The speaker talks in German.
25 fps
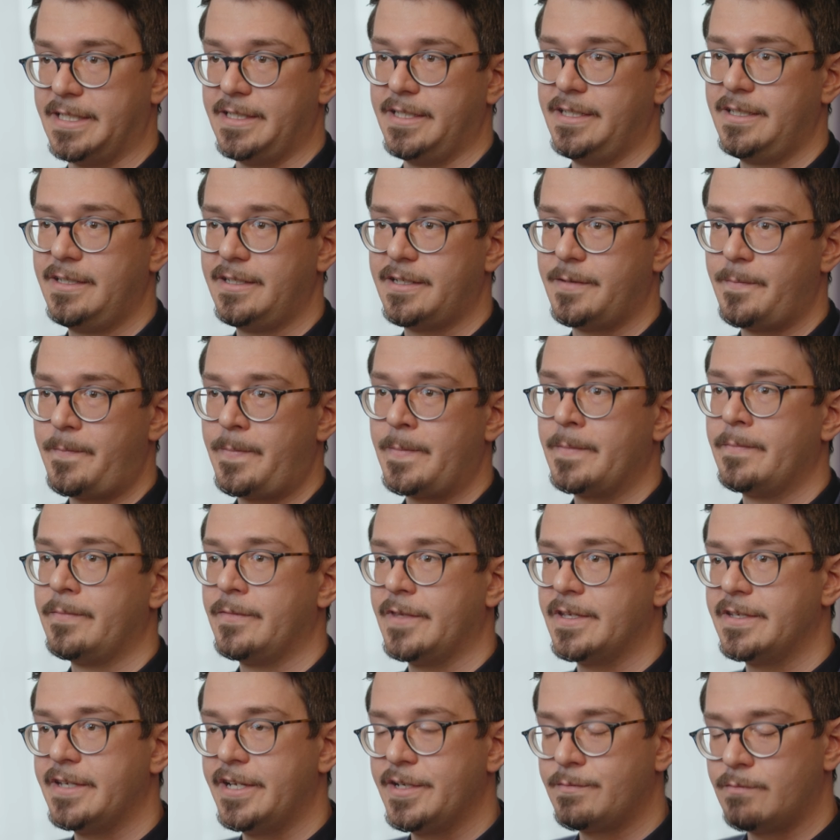Setting.
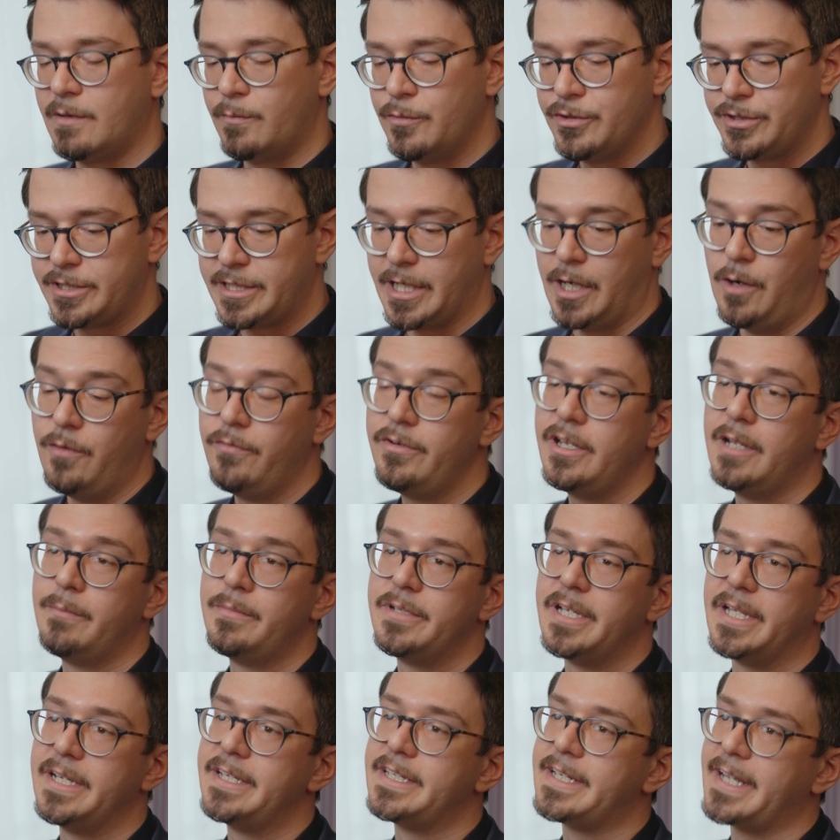Das heißt, man muss die
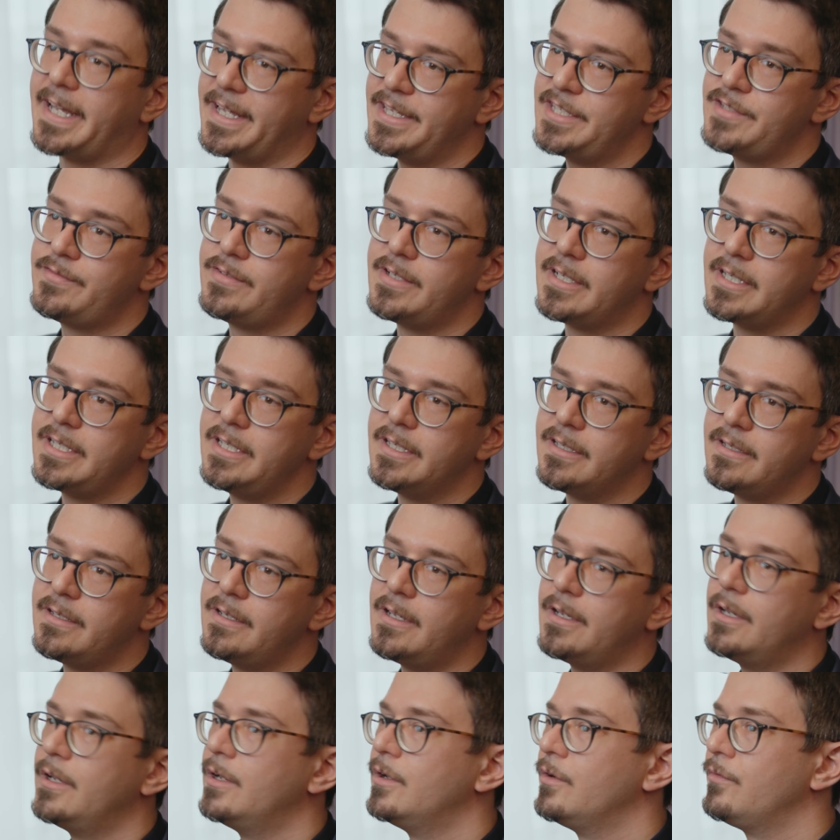Aufnahmen dann
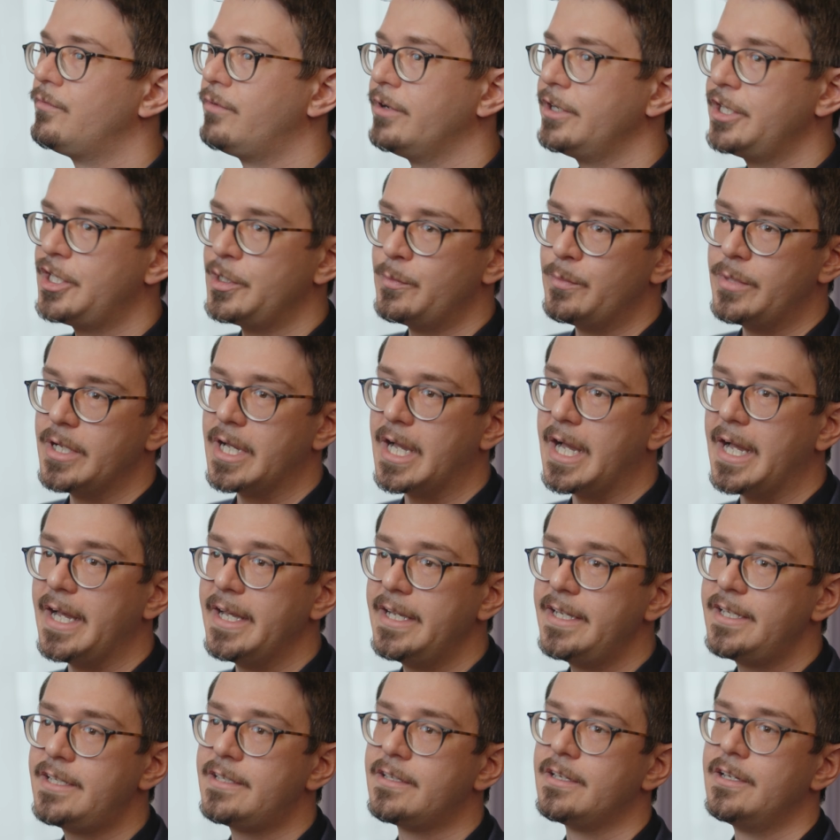transferieren von dem
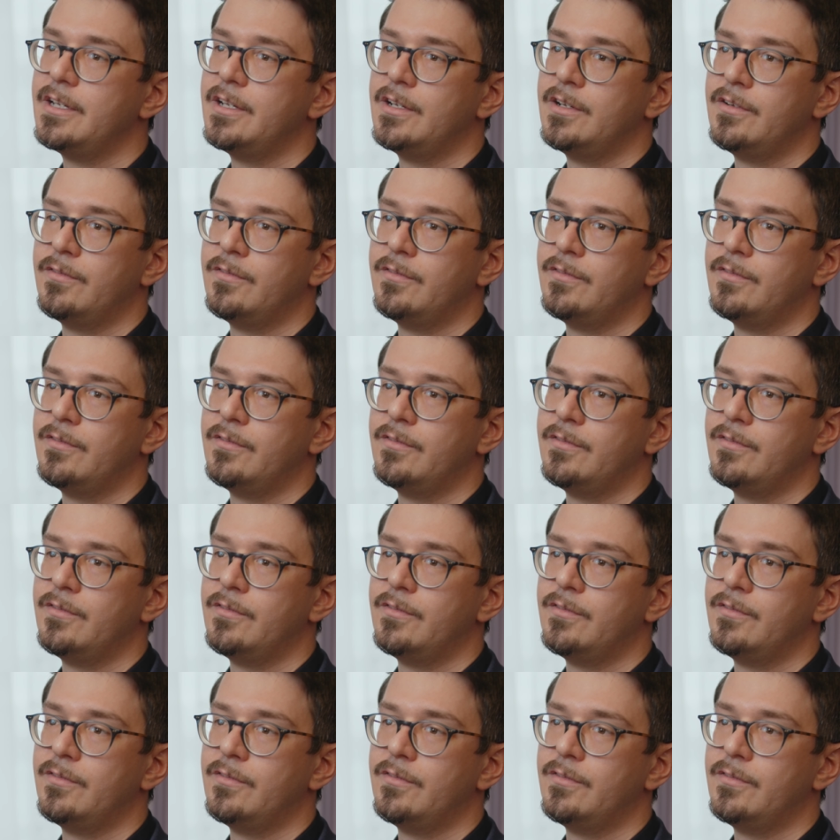Bereich,